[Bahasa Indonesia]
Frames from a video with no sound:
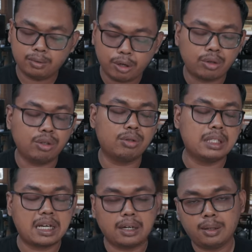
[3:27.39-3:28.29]
waktu itu
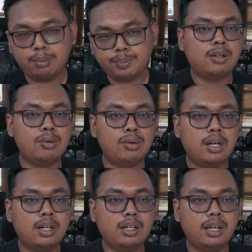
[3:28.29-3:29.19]
di sana,
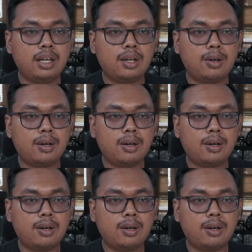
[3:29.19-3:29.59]
gue di